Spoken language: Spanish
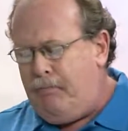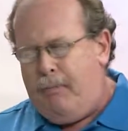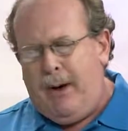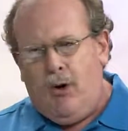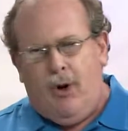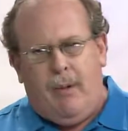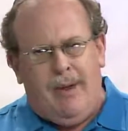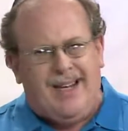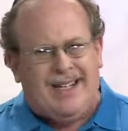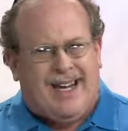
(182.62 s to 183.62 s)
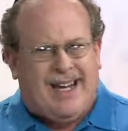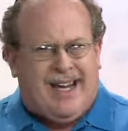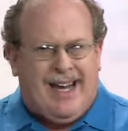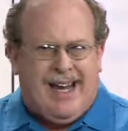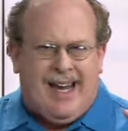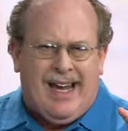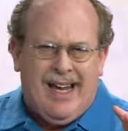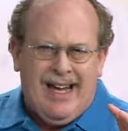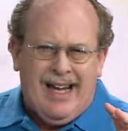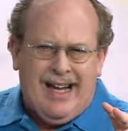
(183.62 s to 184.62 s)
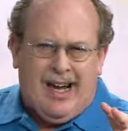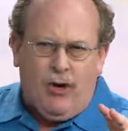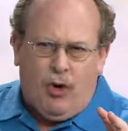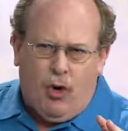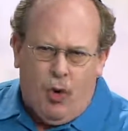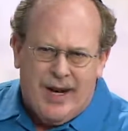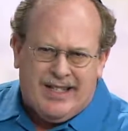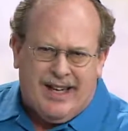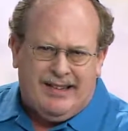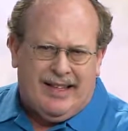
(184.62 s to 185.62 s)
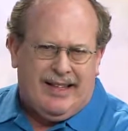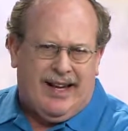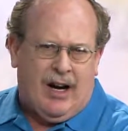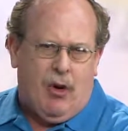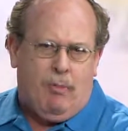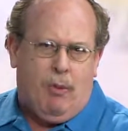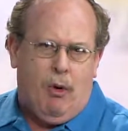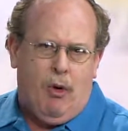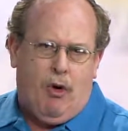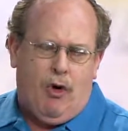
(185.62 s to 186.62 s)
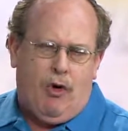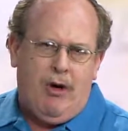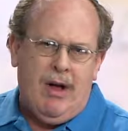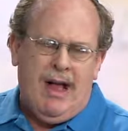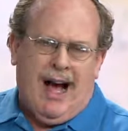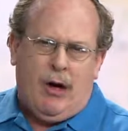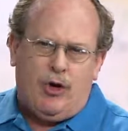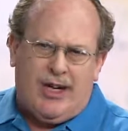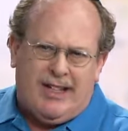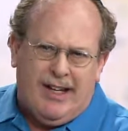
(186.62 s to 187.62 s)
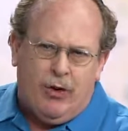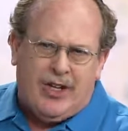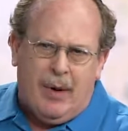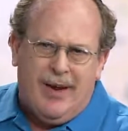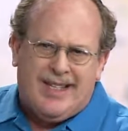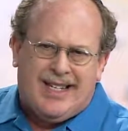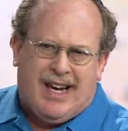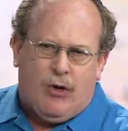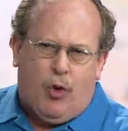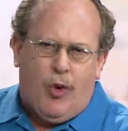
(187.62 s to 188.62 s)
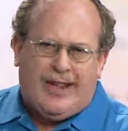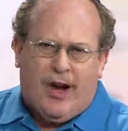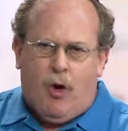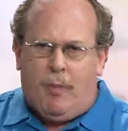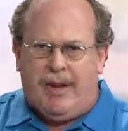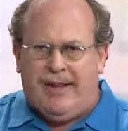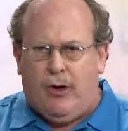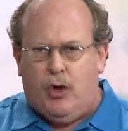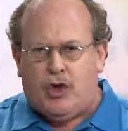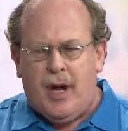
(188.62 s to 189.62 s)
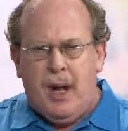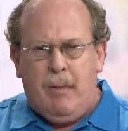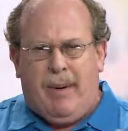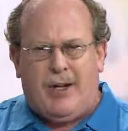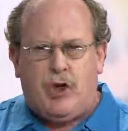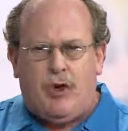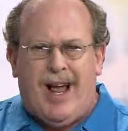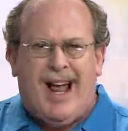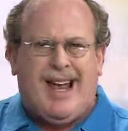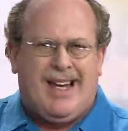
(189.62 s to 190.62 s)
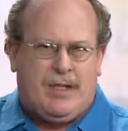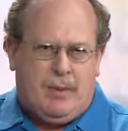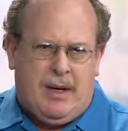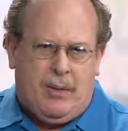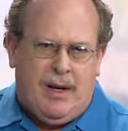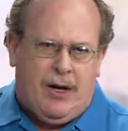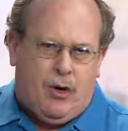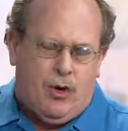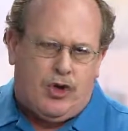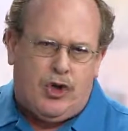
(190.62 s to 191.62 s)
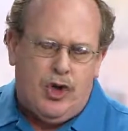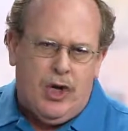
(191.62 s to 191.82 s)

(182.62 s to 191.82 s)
pero a veces que, nos cuesta entenderla un poco. A los cristianos hay veces que nos cuesta comprender los personajes bíblicos